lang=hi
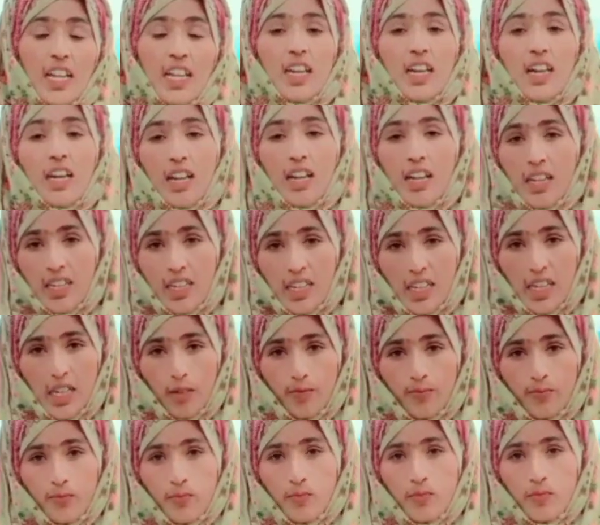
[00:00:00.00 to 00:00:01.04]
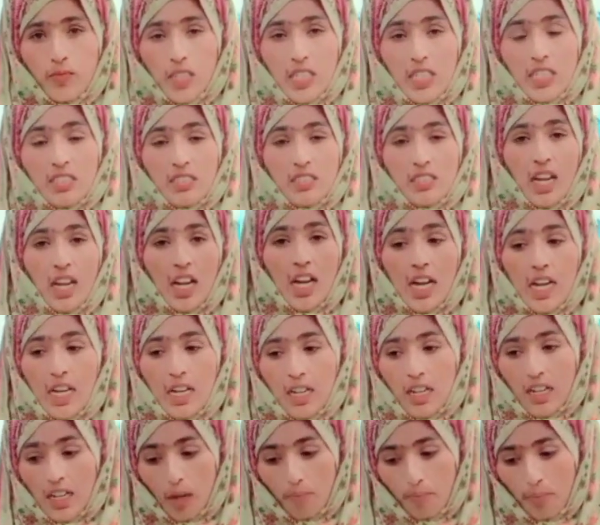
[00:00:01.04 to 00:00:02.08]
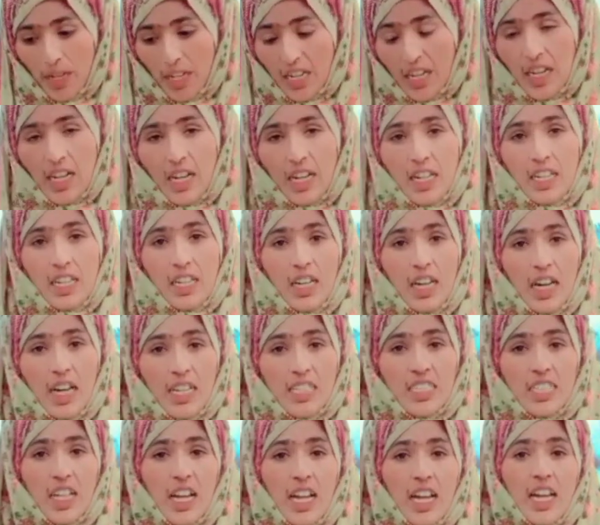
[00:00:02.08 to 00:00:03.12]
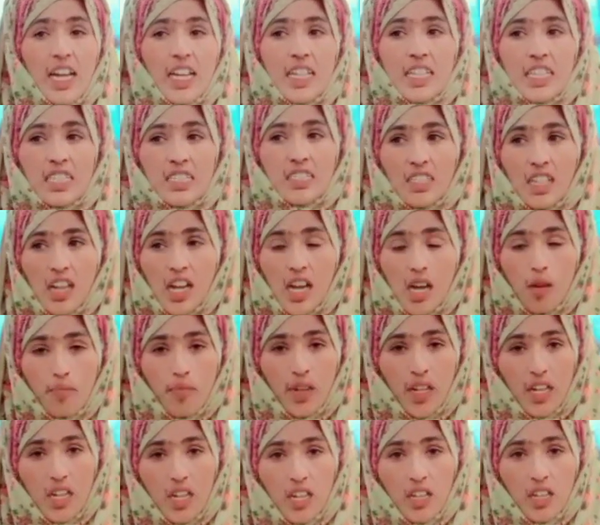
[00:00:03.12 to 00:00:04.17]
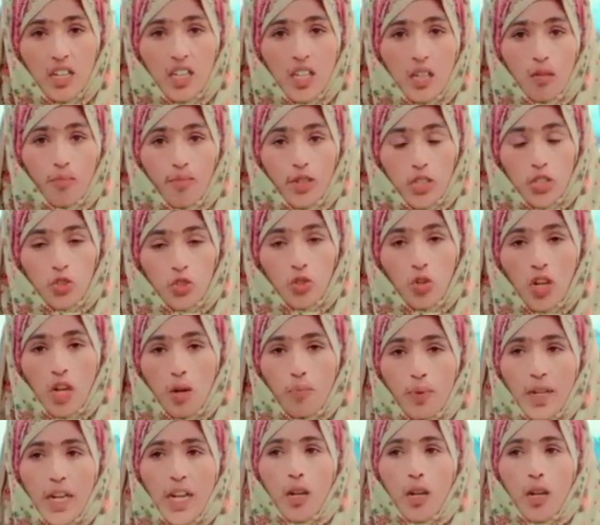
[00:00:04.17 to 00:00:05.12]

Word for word: कि करें क्या किस तरह अपना घर घर चलाएं किस तरह अपना बच्चों का पेट